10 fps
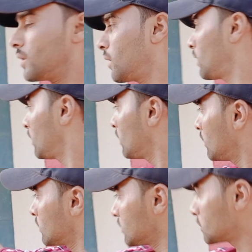जब मैंने
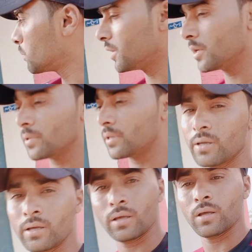
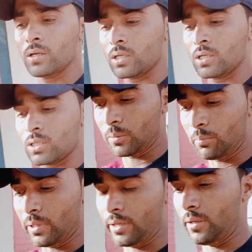मिडिल से ऊपर
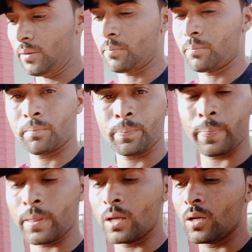हमारी क्लासेस आई
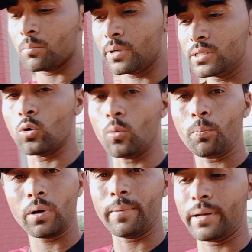मतलब सिक्स से ऊपर
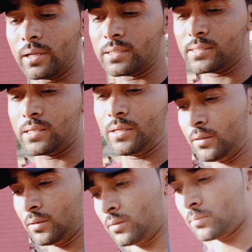एट से ऊपर
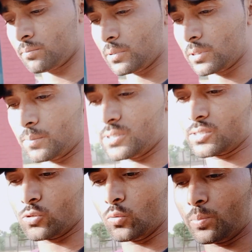तो हमारी बिल्डिंग वो चेंज